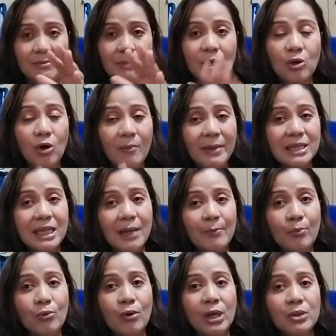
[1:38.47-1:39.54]
Mag-comment lang
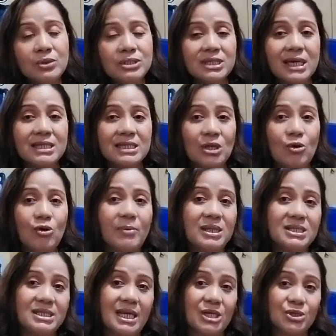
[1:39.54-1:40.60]
po kayo dyan sa
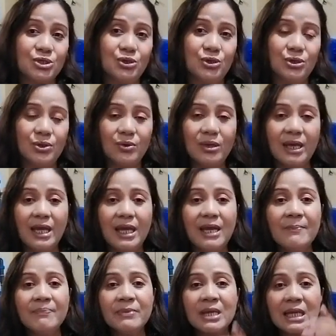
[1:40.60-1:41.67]
comment section,
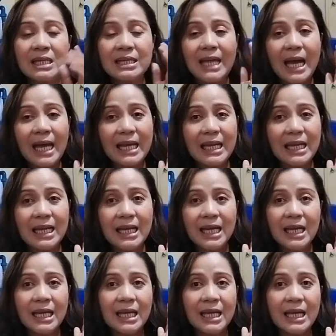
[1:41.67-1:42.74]
okay? Dahil
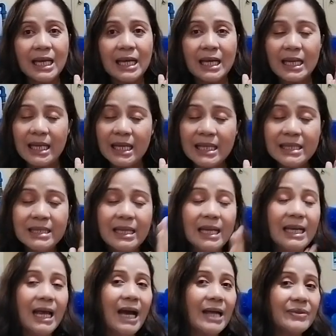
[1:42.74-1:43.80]

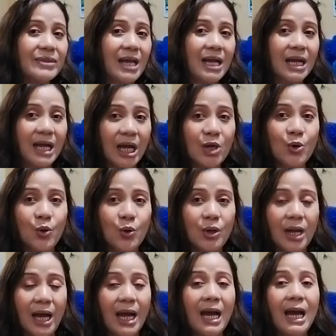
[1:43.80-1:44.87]
hindi lahat ng galon
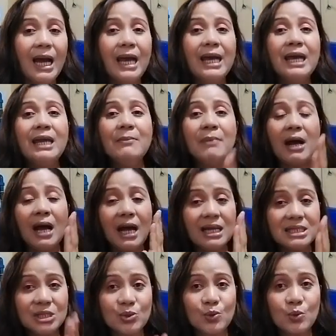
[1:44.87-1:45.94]
ay
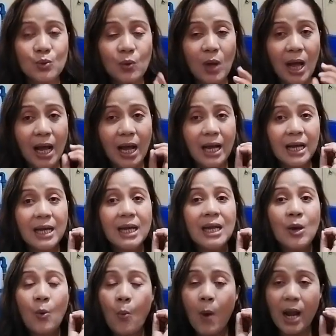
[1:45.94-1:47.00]
makakasiguro kang
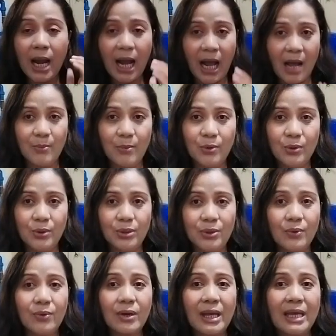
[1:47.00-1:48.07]
walang amoy,
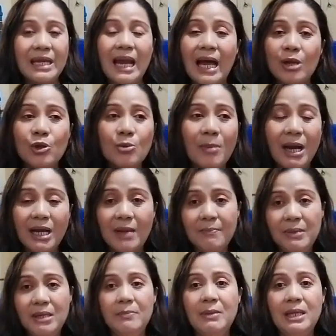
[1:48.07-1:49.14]
okay? Lalo yung mga
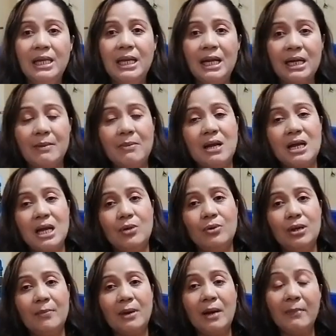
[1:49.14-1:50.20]
nabibili lang ng mga
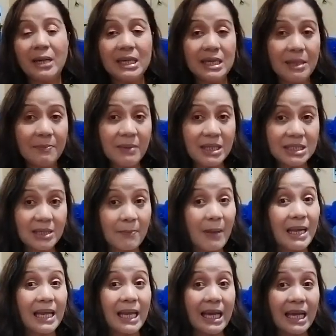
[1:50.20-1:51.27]
galon ng mga maninipis sa
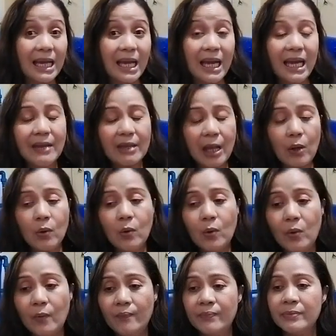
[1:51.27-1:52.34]
palengke.
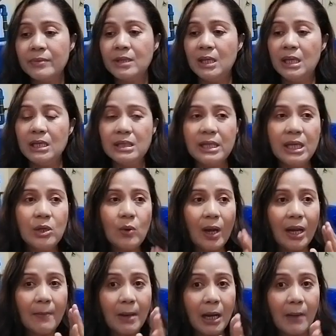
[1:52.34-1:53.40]
Ako, hindi ko
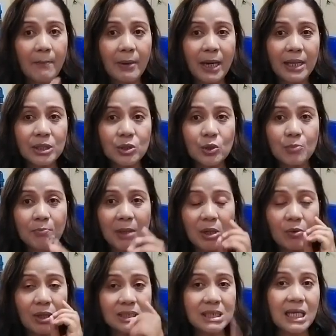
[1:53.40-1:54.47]
alam mga brand nun,
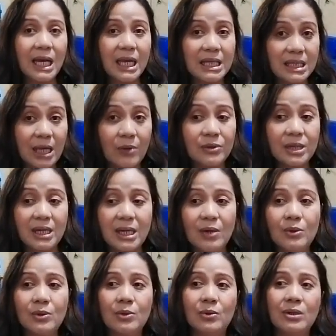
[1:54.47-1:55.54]
pero kasi naka-encounter
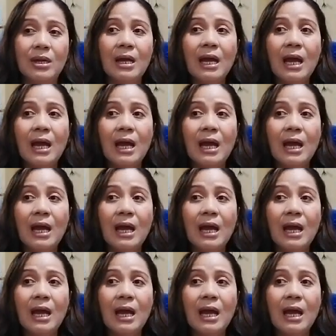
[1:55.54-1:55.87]
ako nun.